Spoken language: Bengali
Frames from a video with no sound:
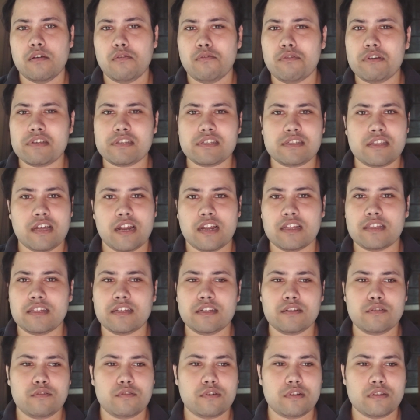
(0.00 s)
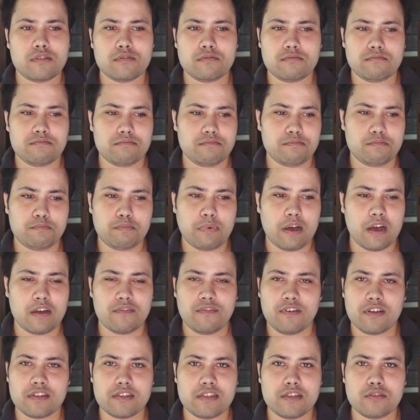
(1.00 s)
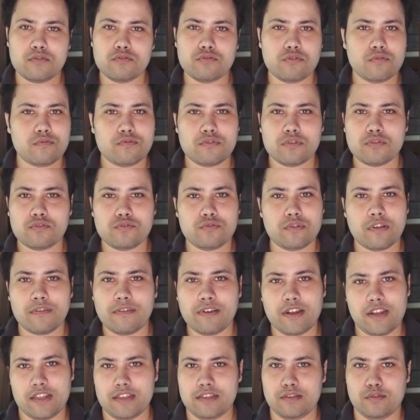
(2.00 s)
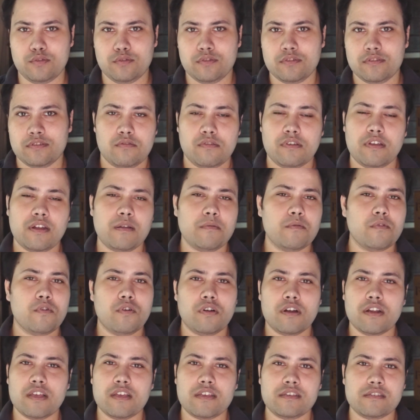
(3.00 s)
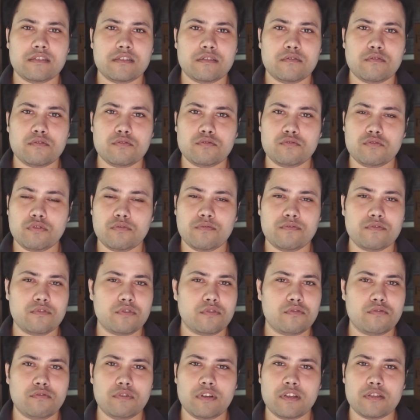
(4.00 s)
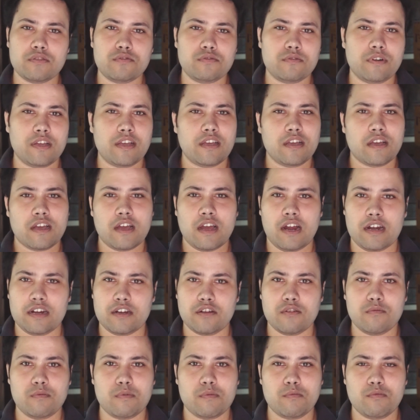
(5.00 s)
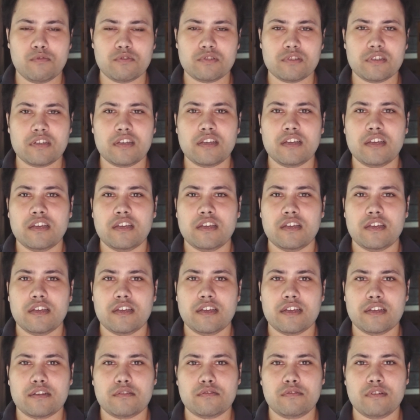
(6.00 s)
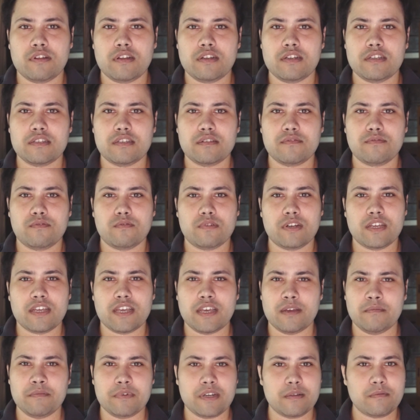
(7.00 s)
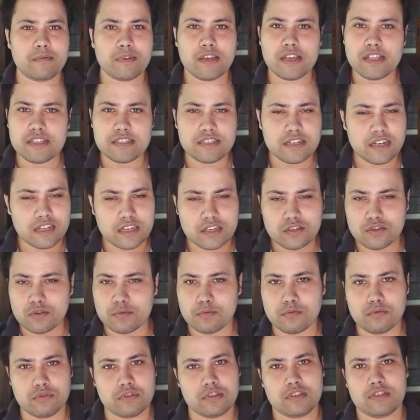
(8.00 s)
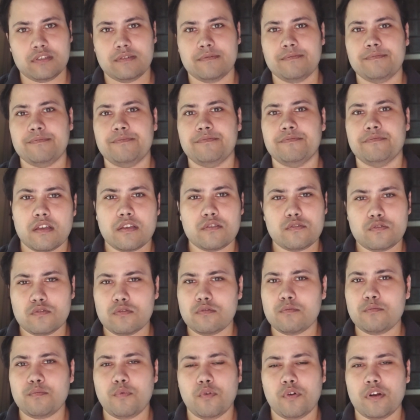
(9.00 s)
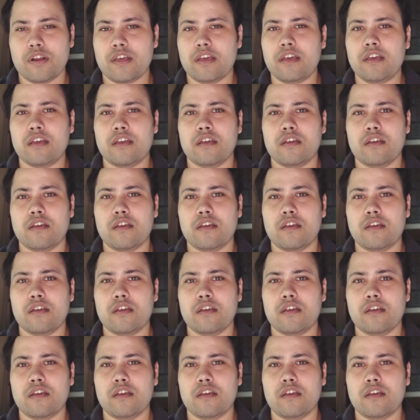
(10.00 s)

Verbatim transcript: ও এসে তাড়াতাড়ি করে পা ফা দিয়ে জুতো ফুতো ছুঁড়ে ফেলে দিত তো এরকম ঘরে এসে ও জুতো ফুতো খুলে ছুঁড়ে খাটের উপর বসে একটুখানি নিজের ফোনে গেম টেম খেলছে না কিছু করছে কিছুক্ষণ পরে